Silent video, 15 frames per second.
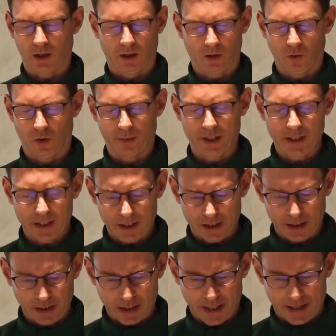我们
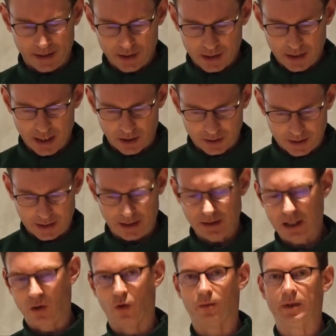也还是要想
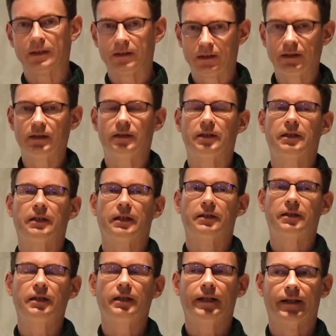到我们自己的
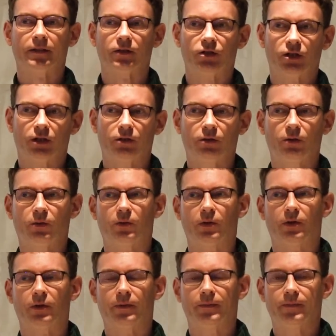信仰生
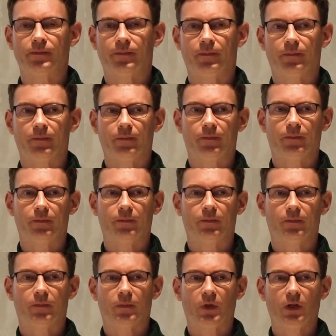活，
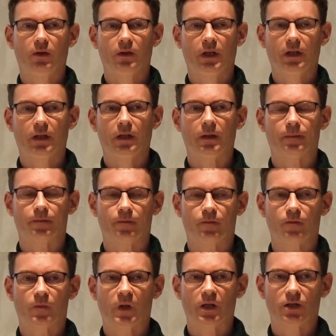因为
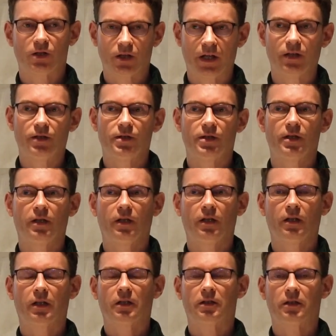圣
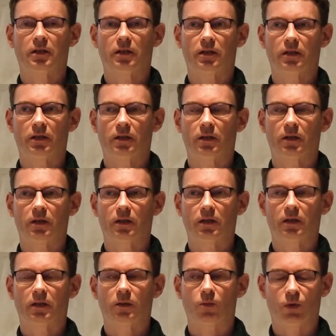经
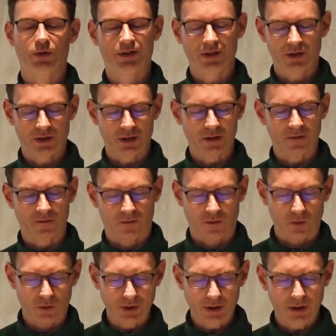不只是
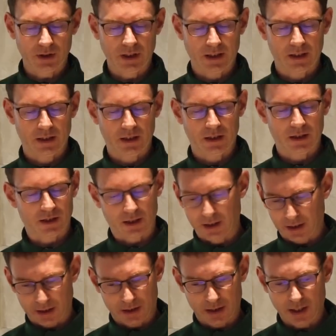福音。整
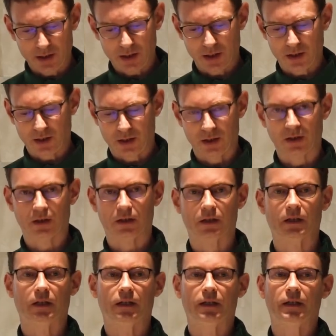个圣经是
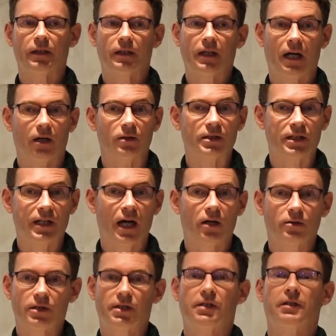好
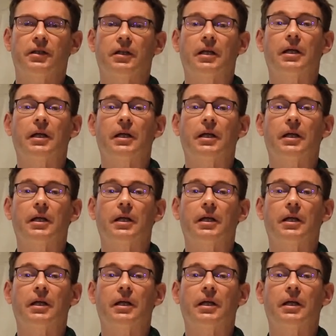消息，